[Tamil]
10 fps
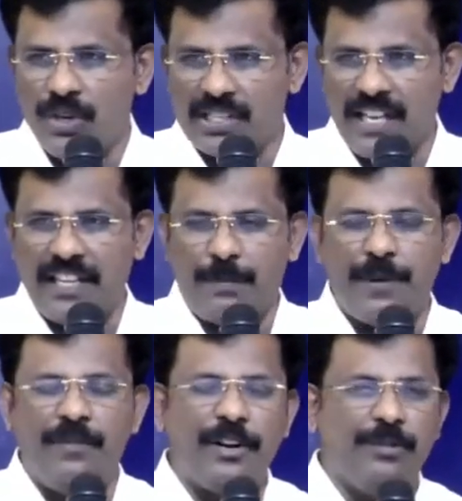ஒரு
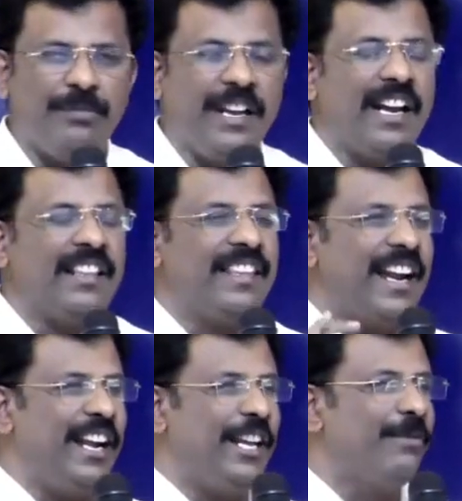சந்தர்ப்பம் வரும் நீங்கள்
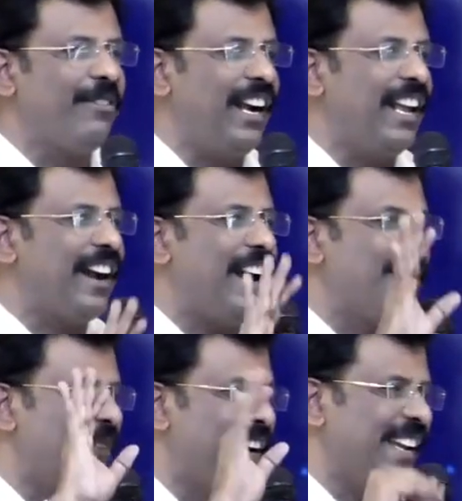தேடியும் அவர்களை
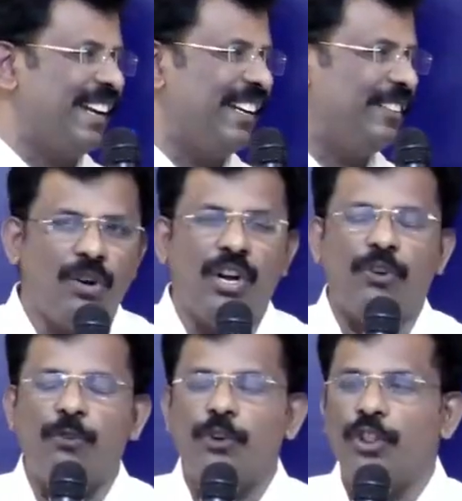காண மாட்டீர்கள்
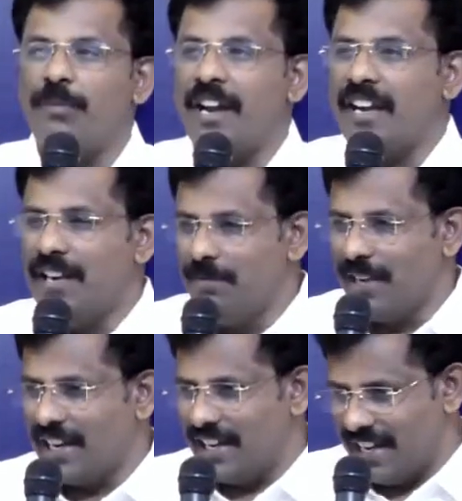உங்களுக்கு உருதமாக
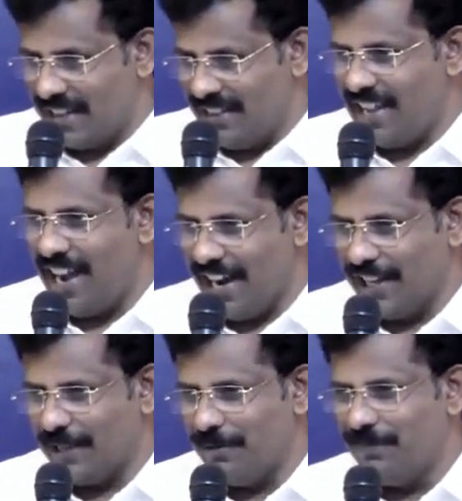எழும்புகிற எந்த
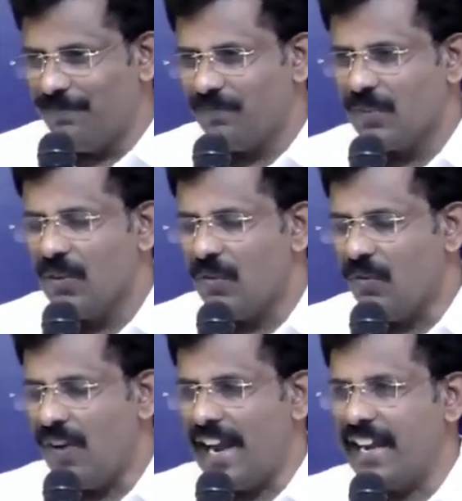ஆயுதமும்
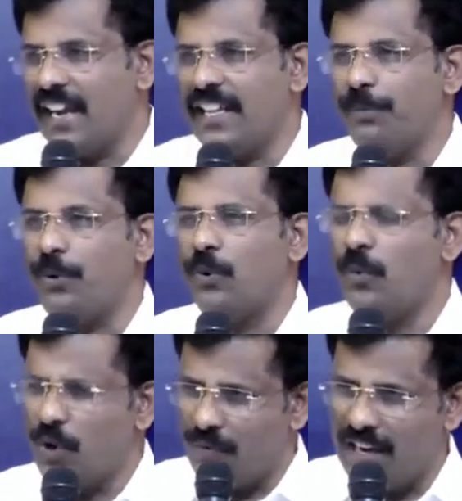வாய்க்காதே
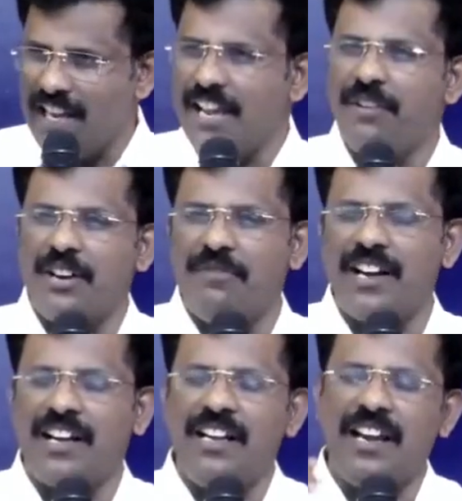போகும் ஒரு வழியாய்
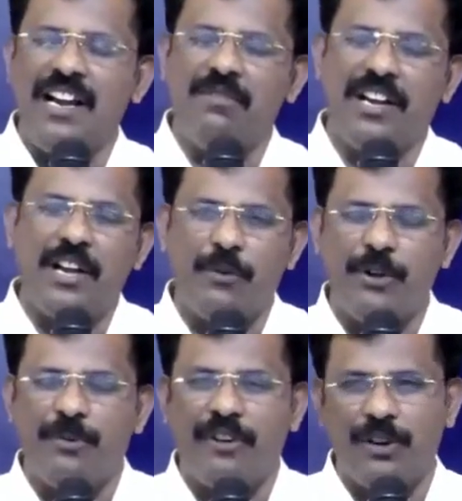வருவார்கள் ஏழு வழியாய்
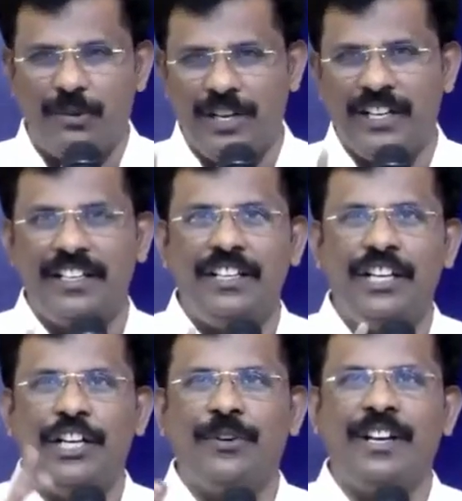ஓடிப்போவார்கள் ஒன்று
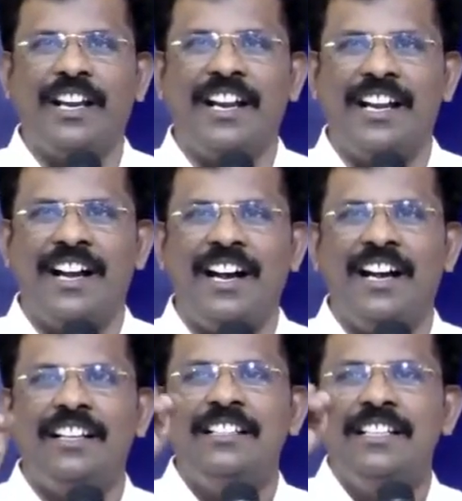இன்னொன்று என்னென்னா
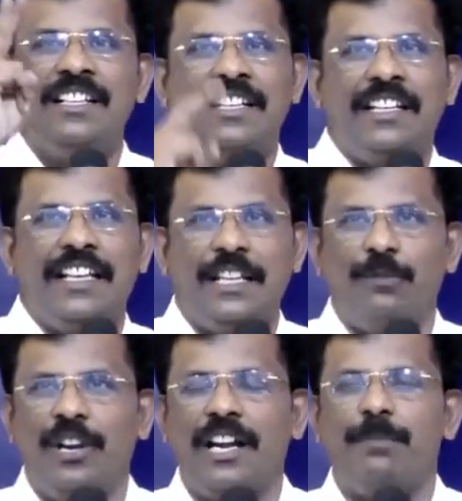
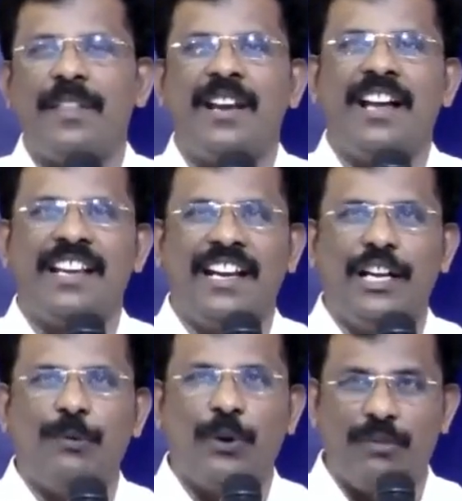நீதிமொழிகள் பதினாறு
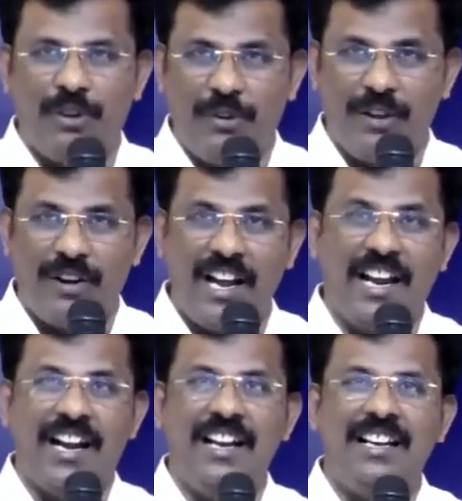ஏழு ஒருவனுடைய
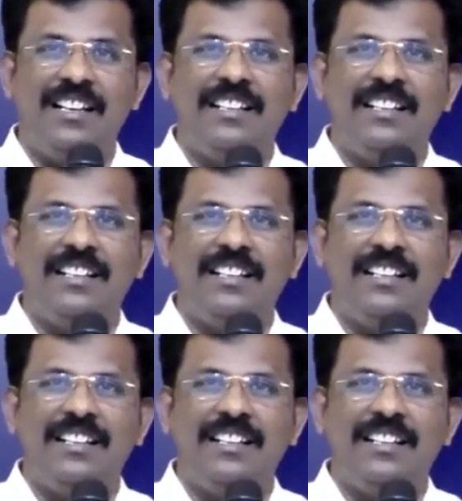வழிகள்